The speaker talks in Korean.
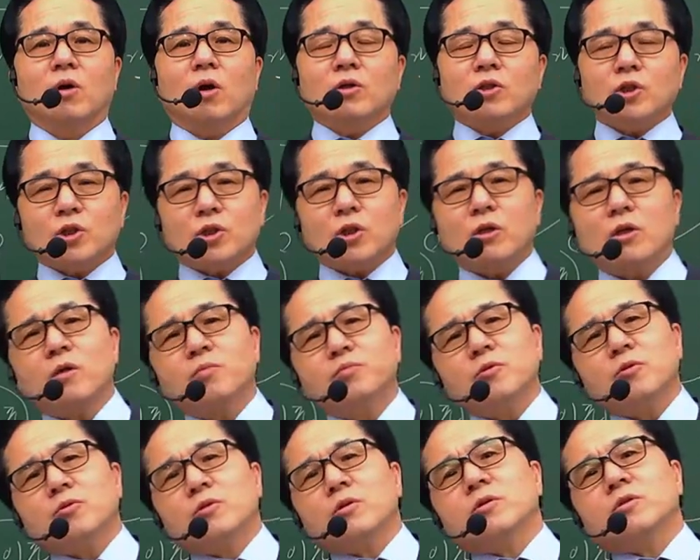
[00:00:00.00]
2차가
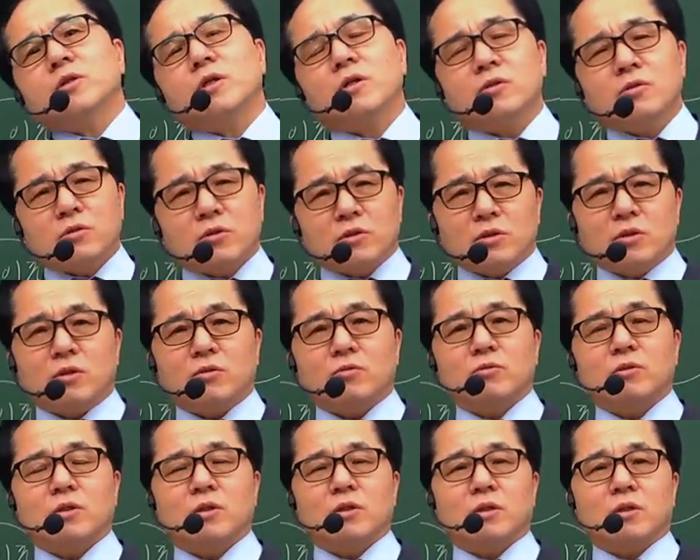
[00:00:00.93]
합격해야 자격증이
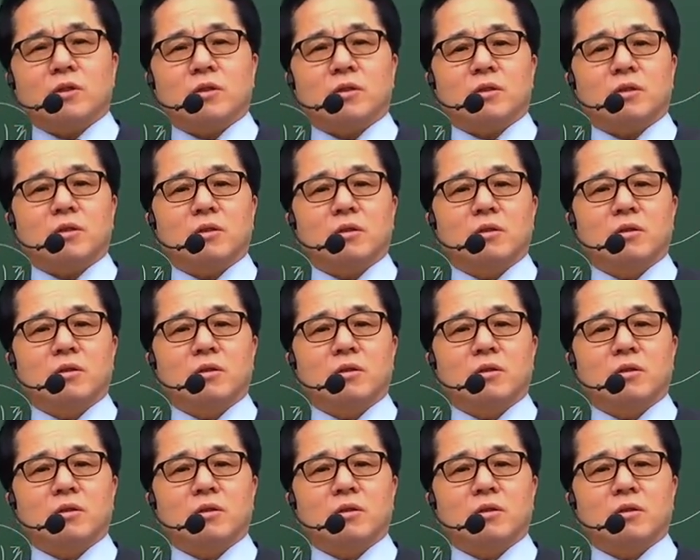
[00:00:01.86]
나오니까.